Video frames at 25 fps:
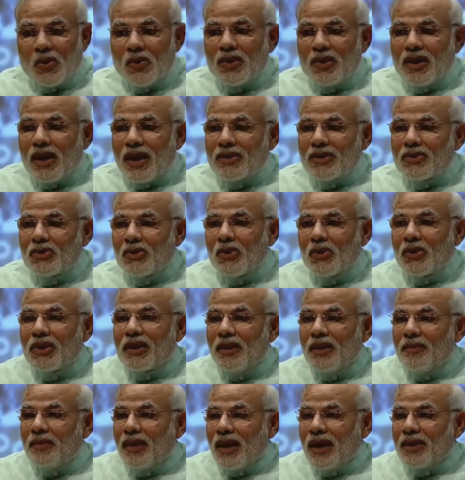उनका सुख
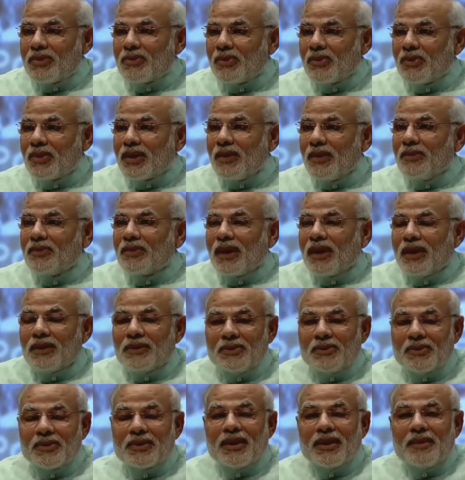है मेरा सुख है उनका
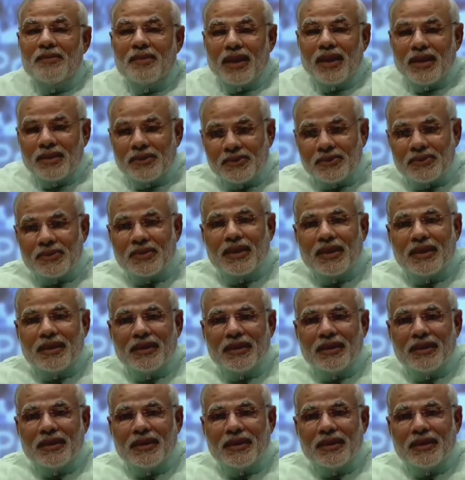दुख है मेरा दुख